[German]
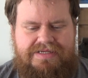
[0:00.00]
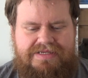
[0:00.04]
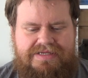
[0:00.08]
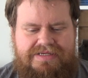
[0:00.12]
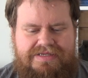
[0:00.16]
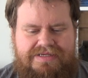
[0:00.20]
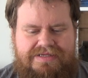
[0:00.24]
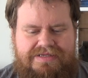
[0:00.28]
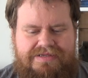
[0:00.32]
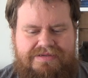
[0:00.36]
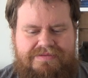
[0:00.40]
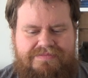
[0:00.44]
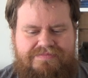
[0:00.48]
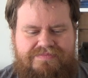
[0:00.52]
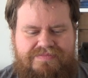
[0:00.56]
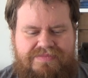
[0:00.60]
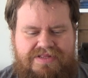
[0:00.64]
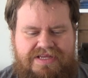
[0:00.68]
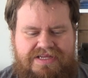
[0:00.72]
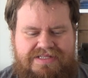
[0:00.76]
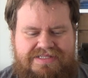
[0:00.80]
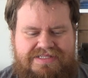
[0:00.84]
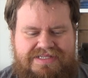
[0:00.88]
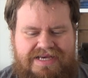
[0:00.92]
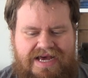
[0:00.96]
ähm,
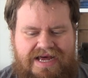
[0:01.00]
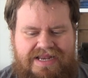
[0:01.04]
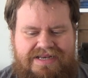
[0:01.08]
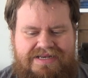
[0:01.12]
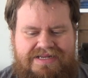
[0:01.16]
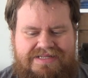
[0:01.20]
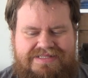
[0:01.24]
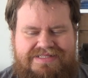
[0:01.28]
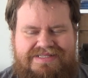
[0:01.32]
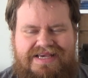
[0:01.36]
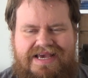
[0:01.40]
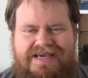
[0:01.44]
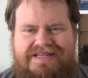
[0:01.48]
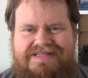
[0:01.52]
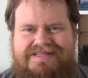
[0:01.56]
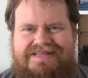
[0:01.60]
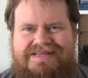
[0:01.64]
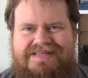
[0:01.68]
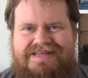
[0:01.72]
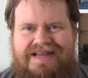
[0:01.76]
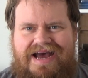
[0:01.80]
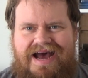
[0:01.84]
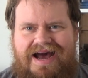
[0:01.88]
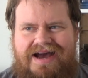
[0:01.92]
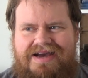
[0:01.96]
der Zahn der Zeit
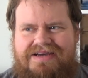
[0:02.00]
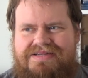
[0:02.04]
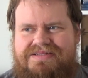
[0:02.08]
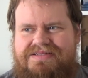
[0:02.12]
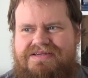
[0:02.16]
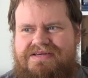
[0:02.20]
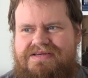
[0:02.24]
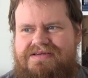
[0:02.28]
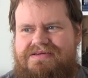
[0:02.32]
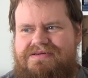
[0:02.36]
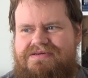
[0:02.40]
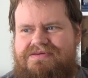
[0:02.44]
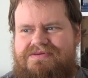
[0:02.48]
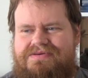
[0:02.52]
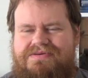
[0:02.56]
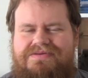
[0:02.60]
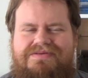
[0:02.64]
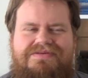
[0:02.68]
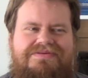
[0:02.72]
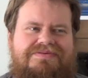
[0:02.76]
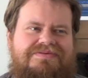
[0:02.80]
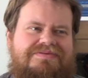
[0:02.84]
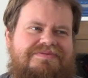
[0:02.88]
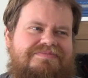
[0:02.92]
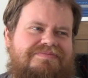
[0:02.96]
genagt
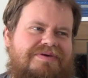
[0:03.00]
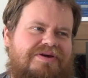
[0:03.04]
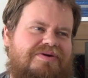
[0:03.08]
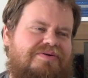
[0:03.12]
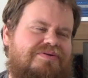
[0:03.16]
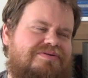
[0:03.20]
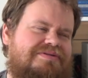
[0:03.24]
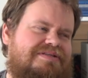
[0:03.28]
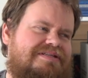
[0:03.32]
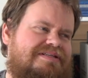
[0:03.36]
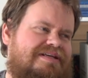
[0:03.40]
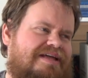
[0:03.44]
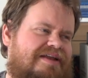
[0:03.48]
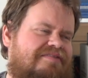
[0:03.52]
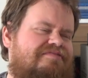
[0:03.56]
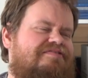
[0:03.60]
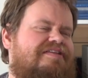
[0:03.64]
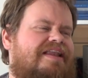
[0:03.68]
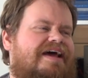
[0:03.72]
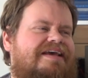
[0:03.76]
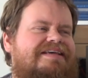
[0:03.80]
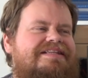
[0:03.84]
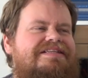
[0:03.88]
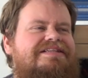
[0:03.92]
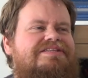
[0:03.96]
und, und man guckt sich die an.
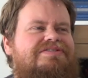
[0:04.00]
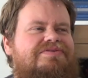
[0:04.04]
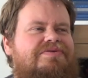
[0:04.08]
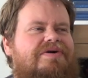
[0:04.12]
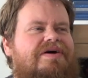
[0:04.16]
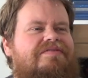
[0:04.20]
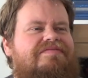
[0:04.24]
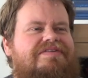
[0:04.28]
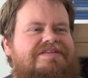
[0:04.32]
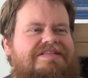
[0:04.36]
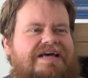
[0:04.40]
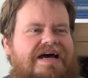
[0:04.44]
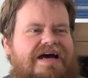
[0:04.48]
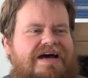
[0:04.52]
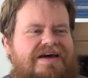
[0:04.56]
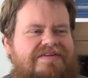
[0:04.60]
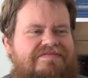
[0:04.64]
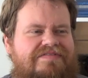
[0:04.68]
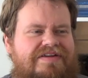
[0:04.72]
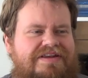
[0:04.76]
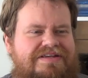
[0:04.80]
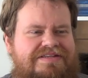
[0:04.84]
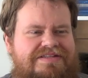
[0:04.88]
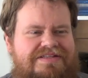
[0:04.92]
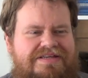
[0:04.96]
Vielleicht liegt es auch einfach
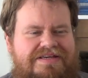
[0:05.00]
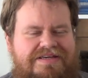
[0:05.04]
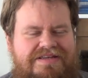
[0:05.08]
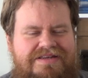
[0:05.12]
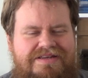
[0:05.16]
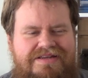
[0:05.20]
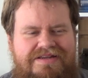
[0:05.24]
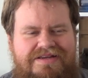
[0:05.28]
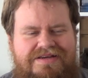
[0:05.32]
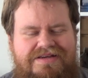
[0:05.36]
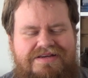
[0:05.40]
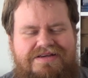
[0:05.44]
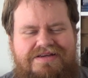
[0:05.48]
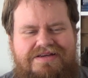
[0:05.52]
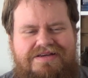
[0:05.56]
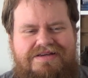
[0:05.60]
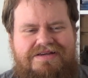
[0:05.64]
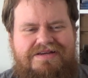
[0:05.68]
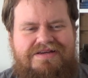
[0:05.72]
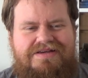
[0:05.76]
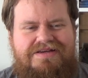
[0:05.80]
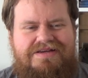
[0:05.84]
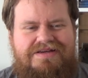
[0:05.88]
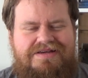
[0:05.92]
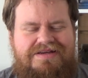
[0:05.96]
daran, weil ich den
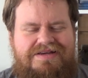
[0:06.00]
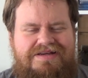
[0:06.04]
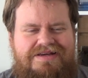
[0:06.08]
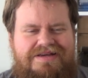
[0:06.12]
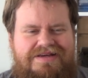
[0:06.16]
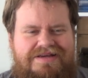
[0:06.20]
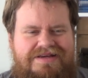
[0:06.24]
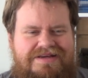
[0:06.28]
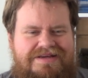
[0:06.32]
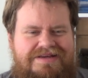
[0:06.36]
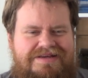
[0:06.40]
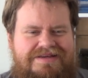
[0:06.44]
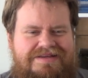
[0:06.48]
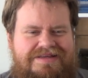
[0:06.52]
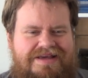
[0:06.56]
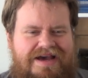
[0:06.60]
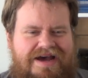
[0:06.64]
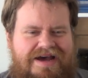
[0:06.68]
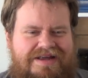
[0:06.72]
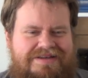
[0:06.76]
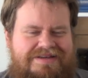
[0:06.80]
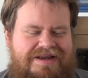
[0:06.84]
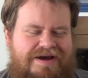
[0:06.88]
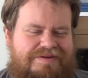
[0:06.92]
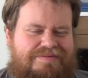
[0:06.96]
äh,
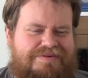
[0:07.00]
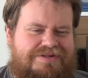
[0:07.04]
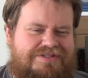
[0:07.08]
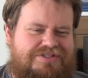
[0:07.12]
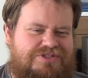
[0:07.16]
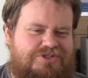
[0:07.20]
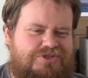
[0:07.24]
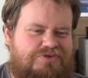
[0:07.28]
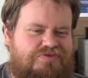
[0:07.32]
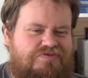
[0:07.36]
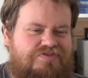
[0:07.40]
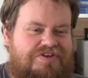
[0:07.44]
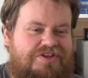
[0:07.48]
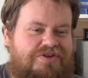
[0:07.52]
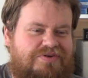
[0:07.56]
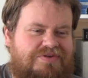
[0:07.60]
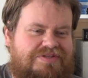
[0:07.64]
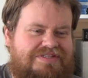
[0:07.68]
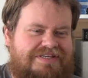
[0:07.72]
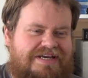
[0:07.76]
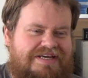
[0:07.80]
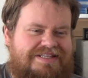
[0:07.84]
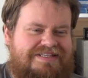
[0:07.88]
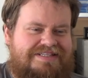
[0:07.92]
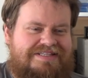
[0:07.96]
ja damals zu
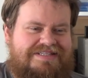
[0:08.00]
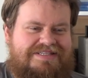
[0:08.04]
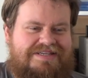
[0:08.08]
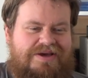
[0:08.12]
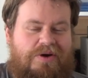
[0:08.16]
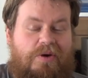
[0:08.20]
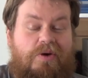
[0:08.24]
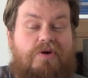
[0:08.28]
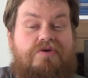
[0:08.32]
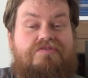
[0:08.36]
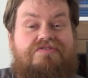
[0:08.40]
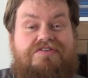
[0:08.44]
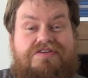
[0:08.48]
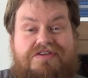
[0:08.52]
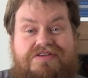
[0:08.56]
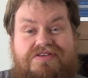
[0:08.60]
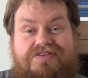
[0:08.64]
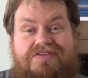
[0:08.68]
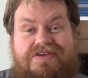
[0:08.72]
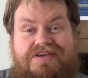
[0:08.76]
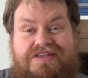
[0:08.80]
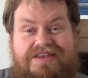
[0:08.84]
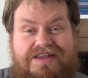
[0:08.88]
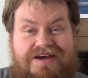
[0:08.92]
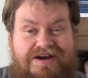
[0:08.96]
Videozeiten sehr häufig
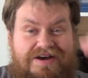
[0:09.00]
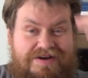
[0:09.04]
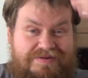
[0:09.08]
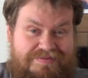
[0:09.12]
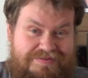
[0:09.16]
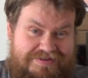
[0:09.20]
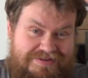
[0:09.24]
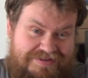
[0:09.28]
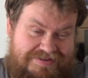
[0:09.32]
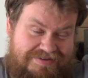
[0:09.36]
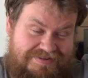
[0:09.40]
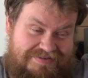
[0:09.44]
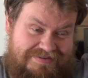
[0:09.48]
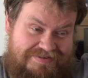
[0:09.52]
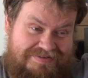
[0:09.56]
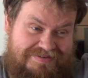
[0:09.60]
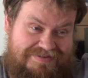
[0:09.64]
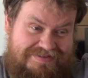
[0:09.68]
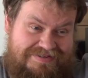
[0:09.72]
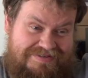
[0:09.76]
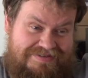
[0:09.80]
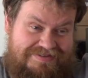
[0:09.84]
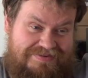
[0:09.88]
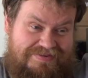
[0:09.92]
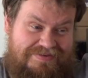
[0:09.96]
gesehen habe
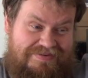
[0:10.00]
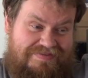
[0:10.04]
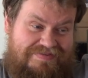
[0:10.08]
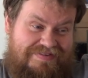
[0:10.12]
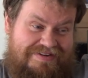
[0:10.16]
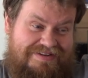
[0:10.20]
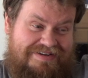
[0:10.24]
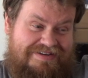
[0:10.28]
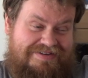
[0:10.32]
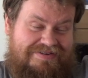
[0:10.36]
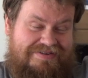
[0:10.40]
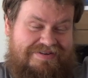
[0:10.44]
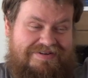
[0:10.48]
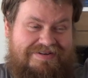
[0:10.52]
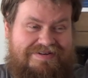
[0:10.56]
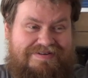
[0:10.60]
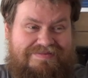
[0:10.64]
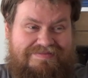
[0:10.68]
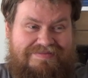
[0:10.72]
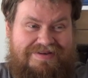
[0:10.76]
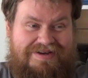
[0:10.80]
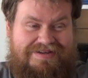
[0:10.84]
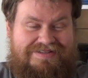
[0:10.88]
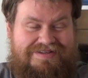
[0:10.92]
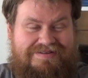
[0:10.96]
und irgendwann dann doch
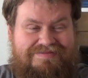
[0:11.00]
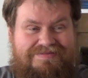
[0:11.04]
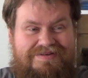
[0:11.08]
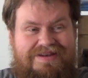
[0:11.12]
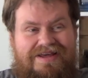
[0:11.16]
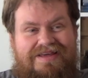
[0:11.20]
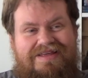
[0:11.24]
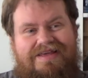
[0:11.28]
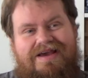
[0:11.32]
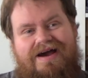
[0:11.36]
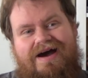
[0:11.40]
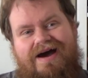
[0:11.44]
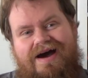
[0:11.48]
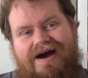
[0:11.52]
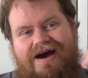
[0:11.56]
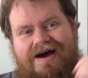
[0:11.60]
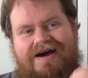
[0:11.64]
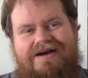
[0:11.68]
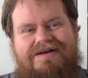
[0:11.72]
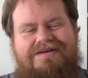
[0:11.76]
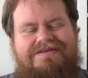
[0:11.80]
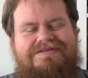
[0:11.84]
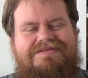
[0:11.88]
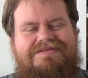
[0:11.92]
gemerkt habe, naja.